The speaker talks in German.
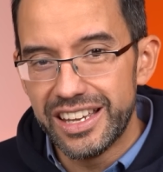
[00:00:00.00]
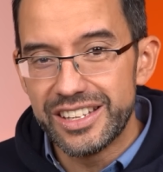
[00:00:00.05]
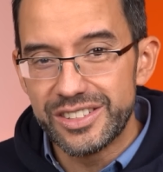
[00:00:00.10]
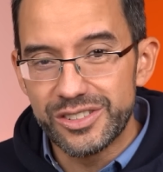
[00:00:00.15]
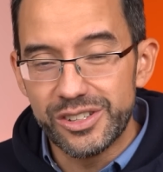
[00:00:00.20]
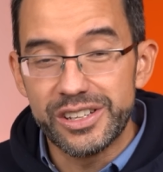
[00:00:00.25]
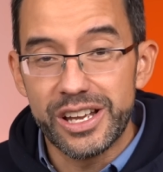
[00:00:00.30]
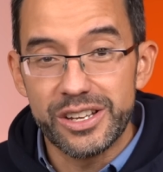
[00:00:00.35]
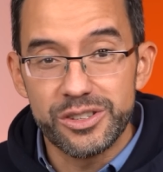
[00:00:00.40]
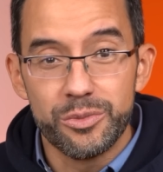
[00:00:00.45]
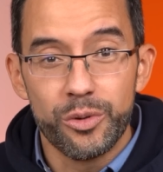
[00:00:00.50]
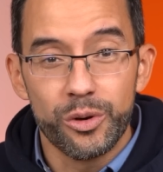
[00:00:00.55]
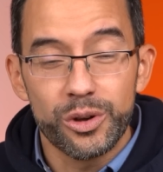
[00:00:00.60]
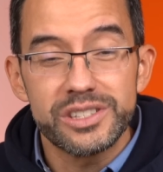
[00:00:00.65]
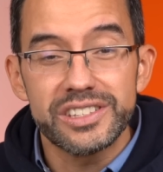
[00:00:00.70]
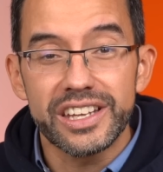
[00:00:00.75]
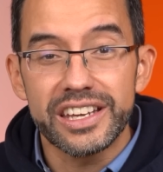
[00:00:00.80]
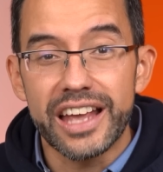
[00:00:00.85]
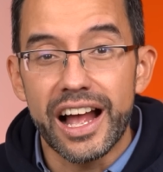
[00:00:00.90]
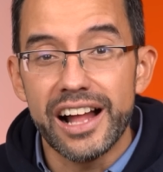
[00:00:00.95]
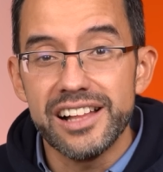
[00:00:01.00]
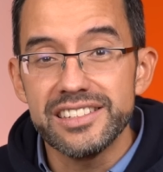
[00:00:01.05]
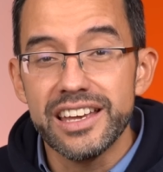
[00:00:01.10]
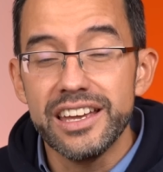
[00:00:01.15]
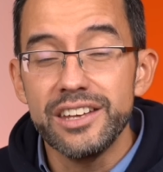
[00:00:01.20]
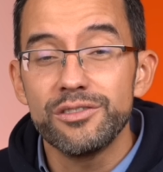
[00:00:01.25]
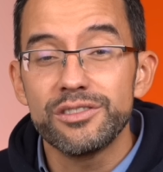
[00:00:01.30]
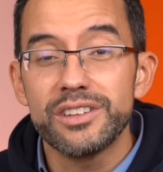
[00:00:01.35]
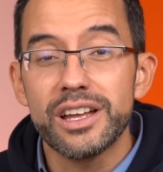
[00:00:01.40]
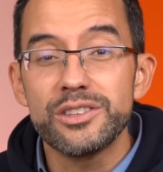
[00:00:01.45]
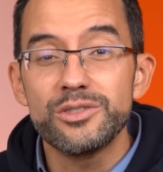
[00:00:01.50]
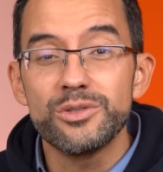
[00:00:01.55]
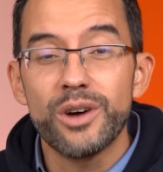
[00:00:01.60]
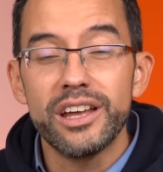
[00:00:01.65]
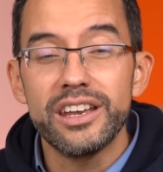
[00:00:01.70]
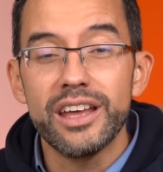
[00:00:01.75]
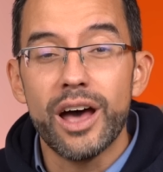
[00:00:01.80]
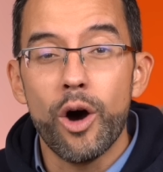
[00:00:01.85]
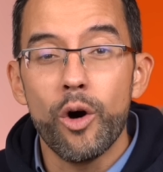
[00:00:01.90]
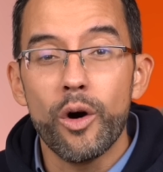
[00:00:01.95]
Sollte also möglichst real sein und dazu
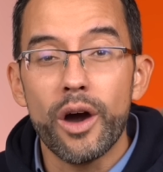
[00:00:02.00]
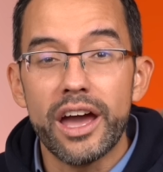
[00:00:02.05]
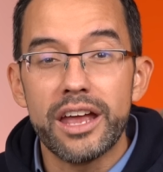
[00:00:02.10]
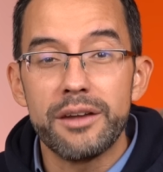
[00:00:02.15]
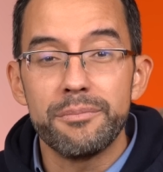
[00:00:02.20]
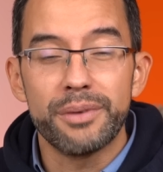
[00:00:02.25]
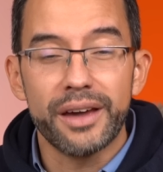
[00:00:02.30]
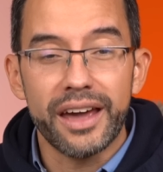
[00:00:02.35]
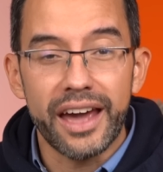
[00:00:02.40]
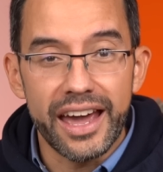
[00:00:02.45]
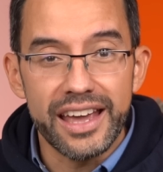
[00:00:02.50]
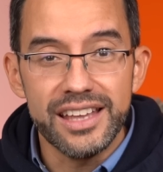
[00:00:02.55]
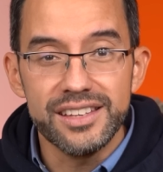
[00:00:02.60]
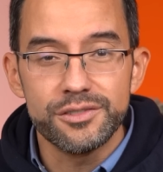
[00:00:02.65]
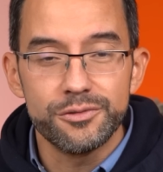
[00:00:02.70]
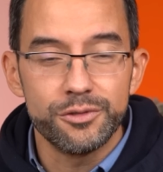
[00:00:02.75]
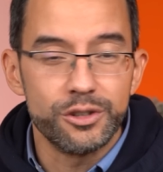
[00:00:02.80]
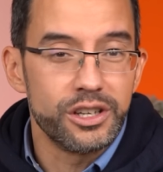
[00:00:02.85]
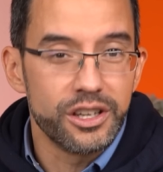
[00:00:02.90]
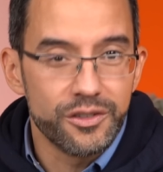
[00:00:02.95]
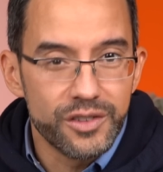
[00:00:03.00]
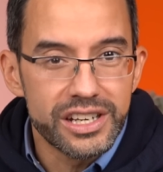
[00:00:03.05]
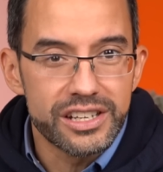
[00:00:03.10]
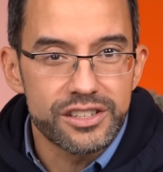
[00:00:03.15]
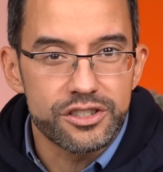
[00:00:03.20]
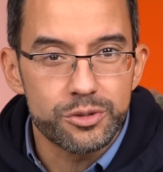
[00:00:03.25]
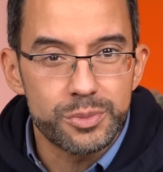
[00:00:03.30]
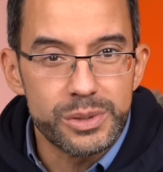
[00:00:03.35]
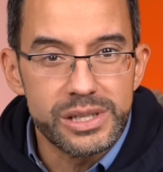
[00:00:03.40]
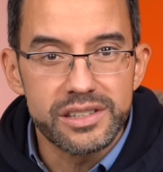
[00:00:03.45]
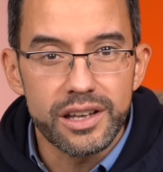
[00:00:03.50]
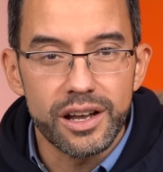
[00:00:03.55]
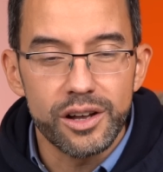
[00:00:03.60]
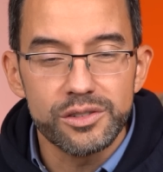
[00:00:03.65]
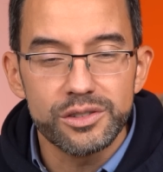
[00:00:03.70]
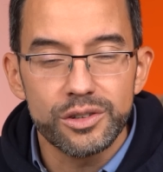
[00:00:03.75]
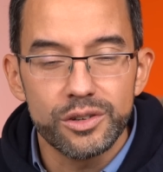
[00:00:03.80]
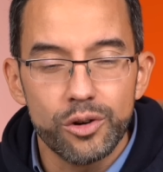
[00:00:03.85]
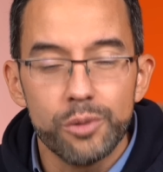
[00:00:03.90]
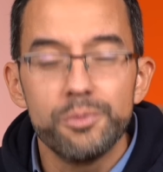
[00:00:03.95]
hat er auch einen Preis für den Gewinn des Spiels
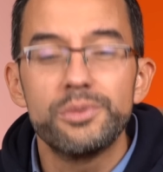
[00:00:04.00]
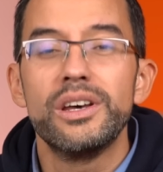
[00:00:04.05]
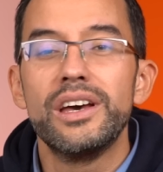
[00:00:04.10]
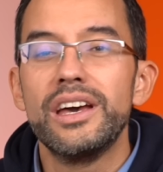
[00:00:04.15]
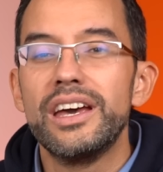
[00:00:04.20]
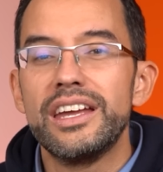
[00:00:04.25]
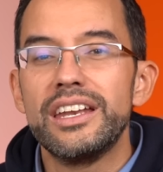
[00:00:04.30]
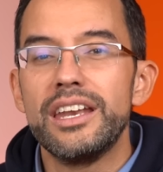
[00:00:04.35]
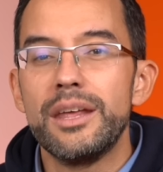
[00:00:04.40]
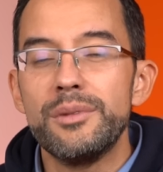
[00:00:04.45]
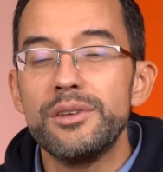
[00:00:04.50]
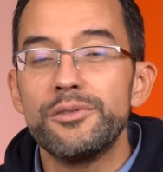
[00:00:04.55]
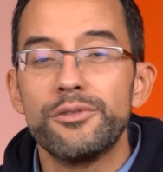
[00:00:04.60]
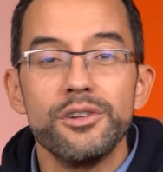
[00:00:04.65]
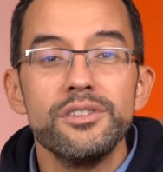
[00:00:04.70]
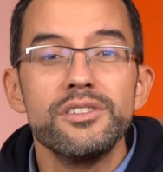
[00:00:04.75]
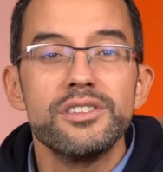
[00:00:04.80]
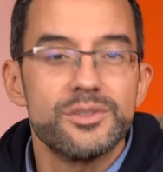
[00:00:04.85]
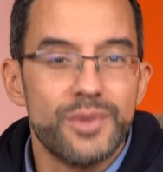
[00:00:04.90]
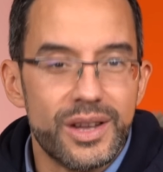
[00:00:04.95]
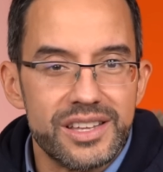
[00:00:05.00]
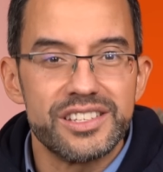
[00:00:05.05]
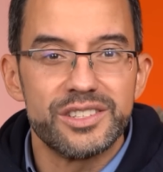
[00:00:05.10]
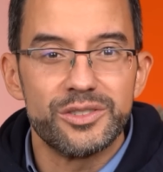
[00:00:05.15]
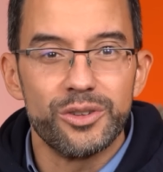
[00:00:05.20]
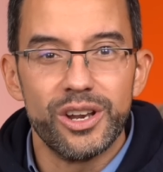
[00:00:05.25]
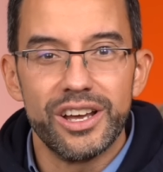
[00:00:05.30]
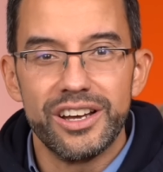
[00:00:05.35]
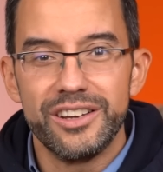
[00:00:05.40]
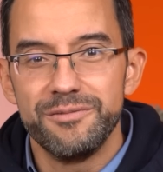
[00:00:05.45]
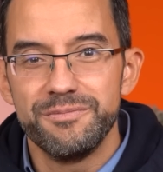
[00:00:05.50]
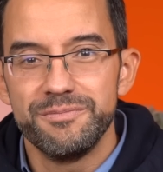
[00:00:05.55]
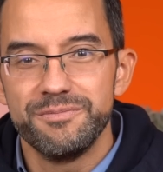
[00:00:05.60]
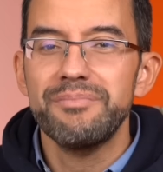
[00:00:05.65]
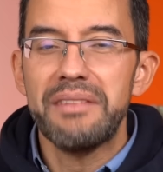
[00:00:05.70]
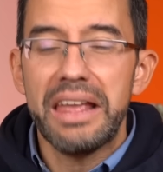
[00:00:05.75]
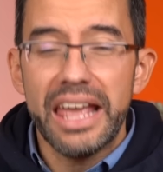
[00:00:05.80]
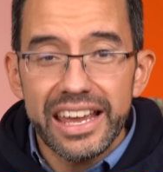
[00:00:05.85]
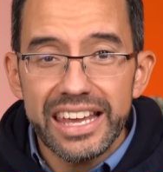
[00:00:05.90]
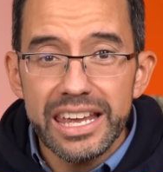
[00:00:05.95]
ausgelobt, nämlich von 20 Dollar.
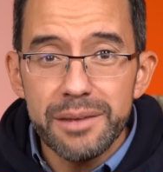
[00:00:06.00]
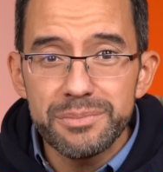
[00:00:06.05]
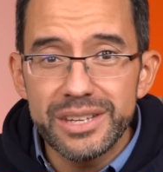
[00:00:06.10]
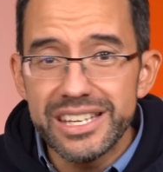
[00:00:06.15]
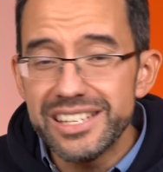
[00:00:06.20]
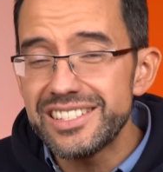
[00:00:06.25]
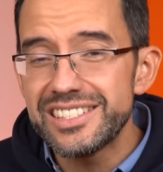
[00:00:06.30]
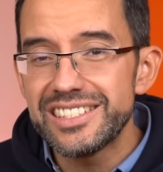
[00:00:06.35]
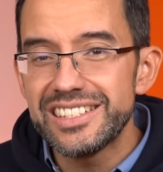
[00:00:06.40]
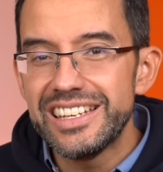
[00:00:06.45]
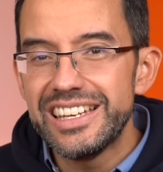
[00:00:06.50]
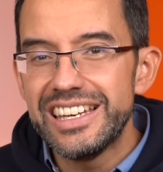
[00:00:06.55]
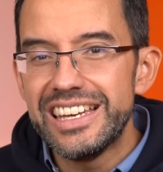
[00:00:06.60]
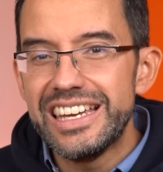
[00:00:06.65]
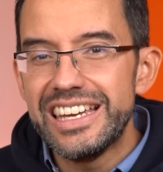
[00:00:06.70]
Ergebnis,